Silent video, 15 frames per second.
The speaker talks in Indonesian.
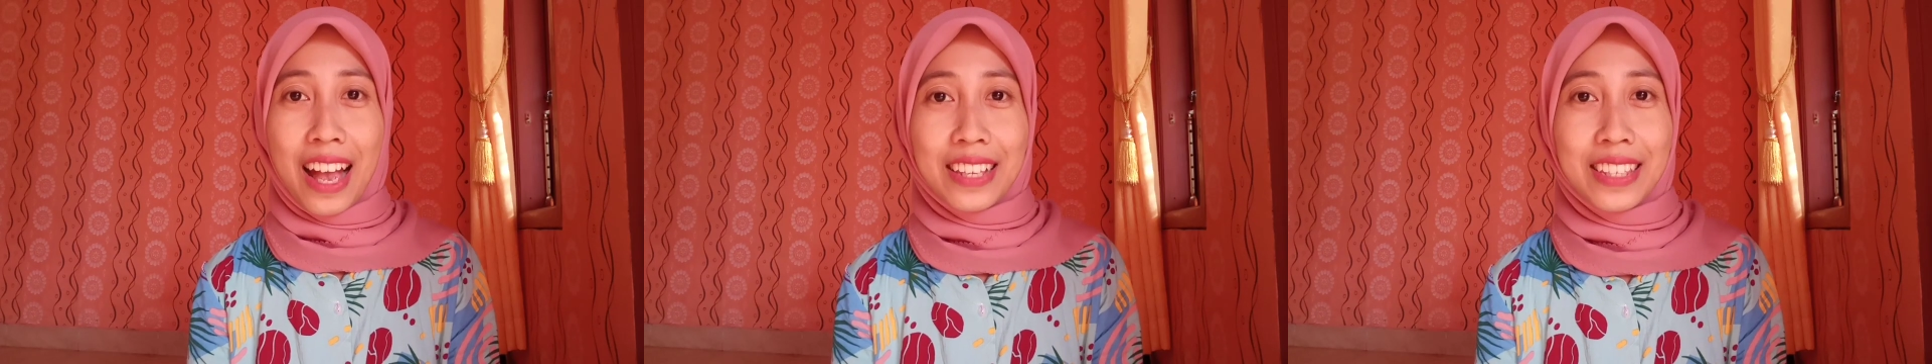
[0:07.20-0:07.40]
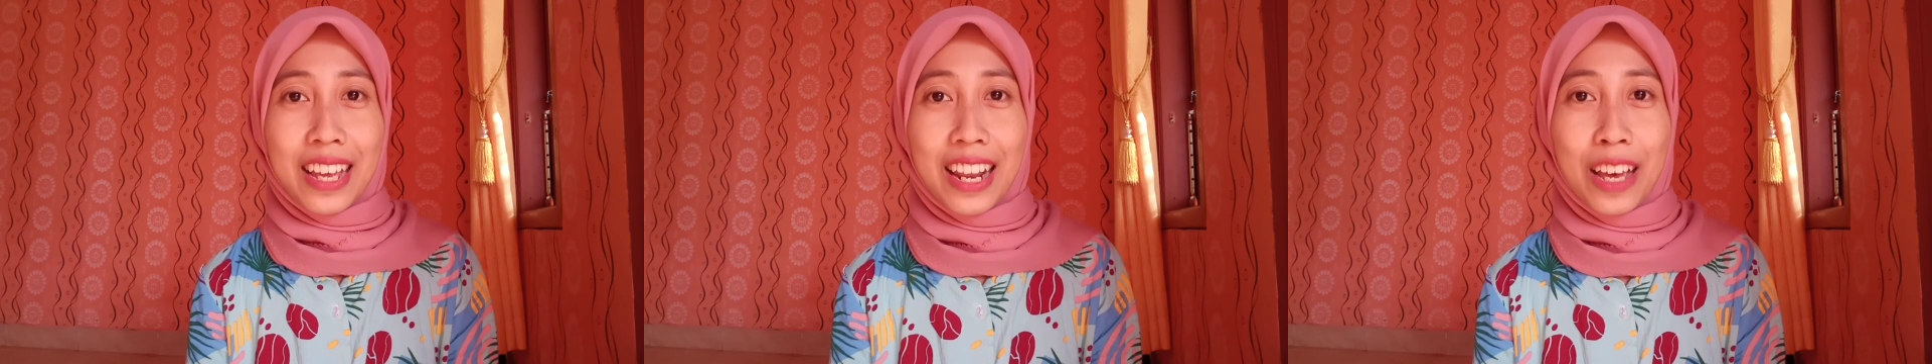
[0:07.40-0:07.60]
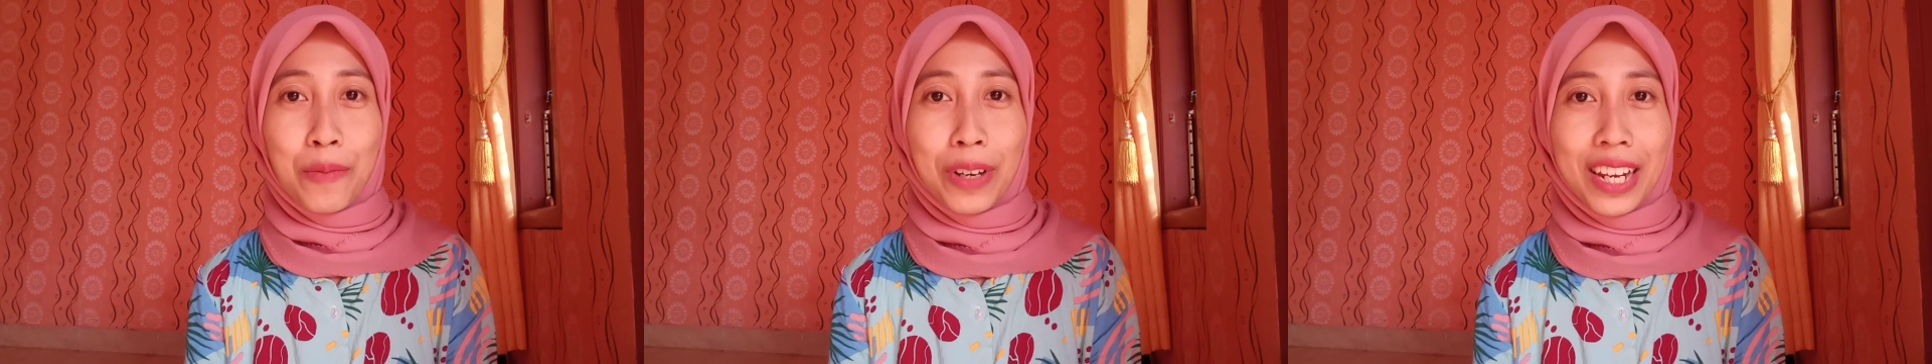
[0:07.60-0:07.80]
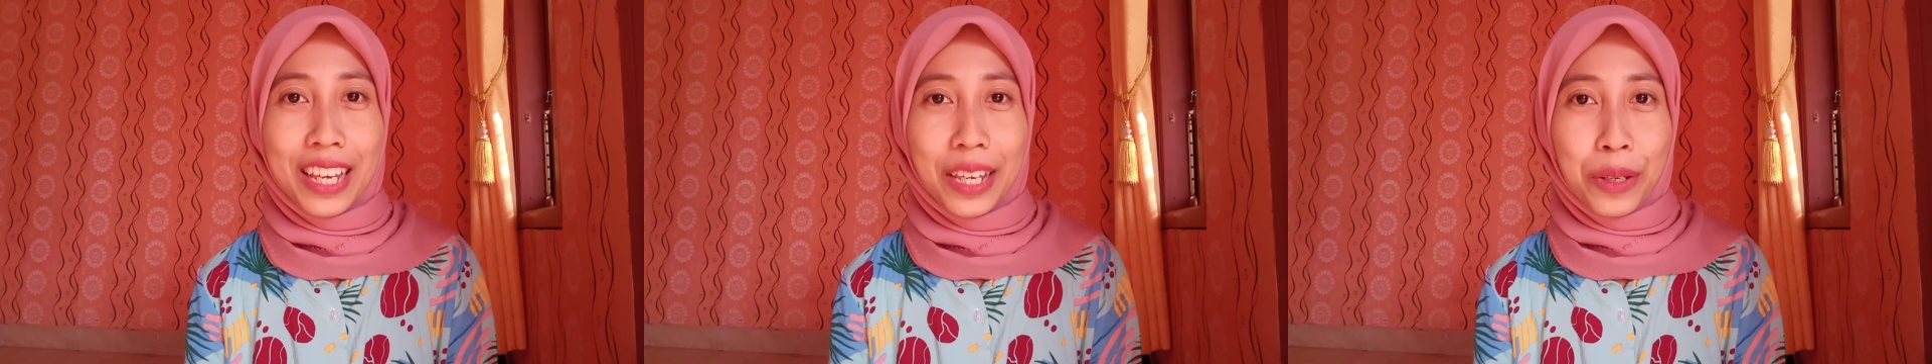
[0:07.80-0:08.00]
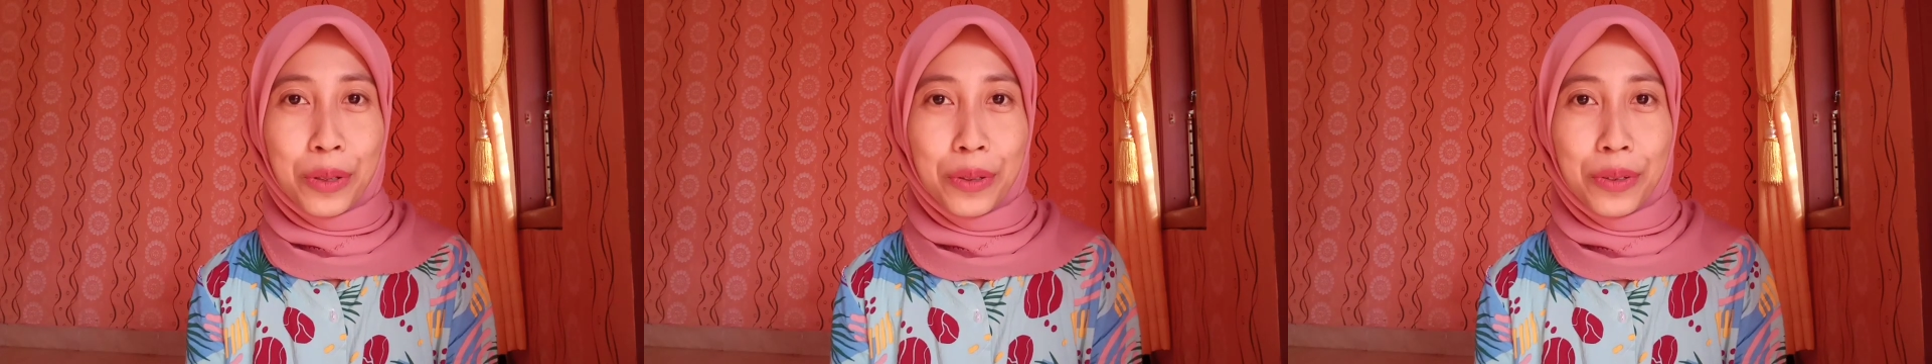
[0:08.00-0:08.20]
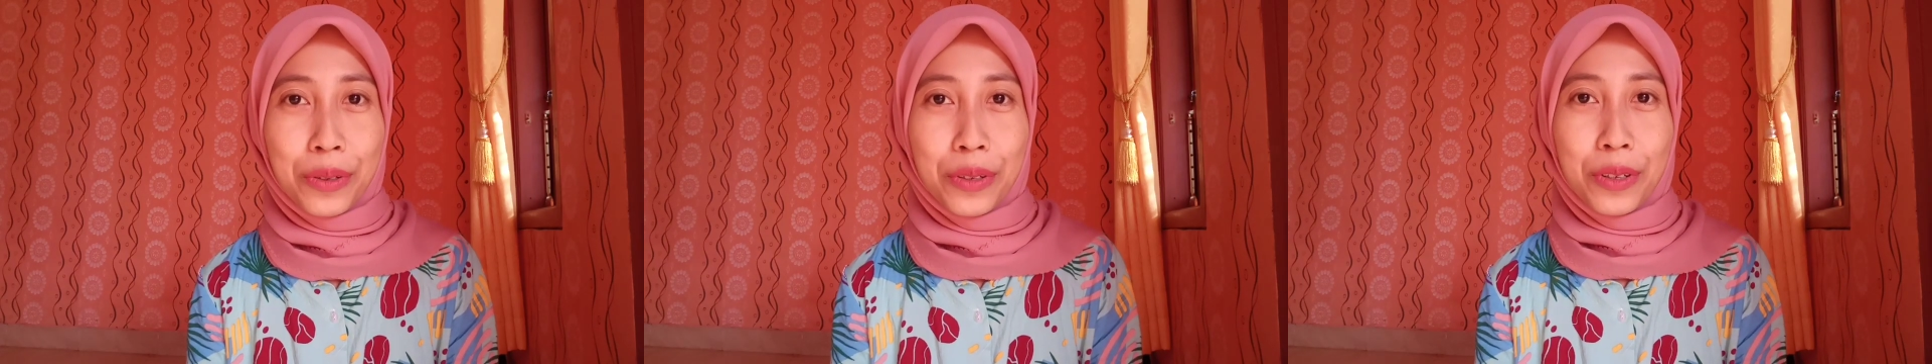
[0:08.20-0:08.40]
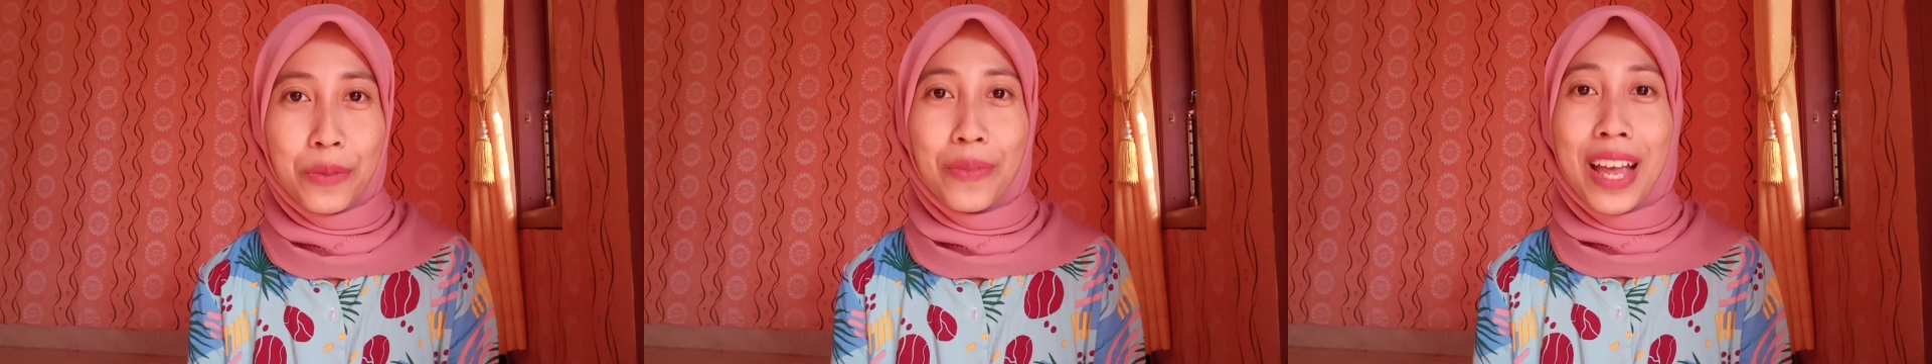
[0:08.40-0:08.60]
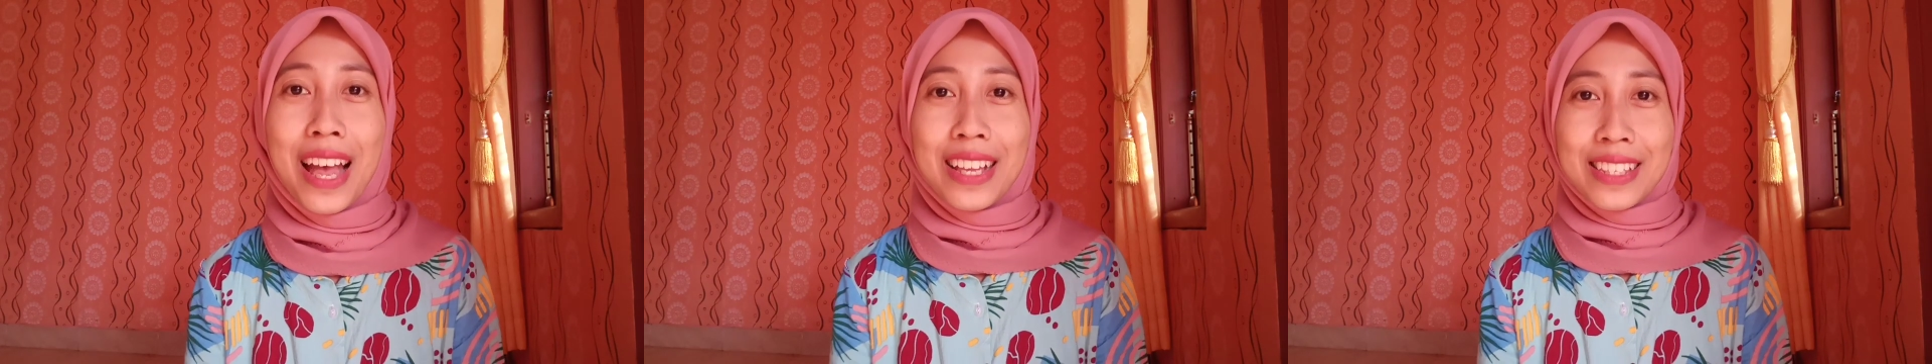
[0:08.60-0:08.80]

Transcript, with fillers: Assalamualaikum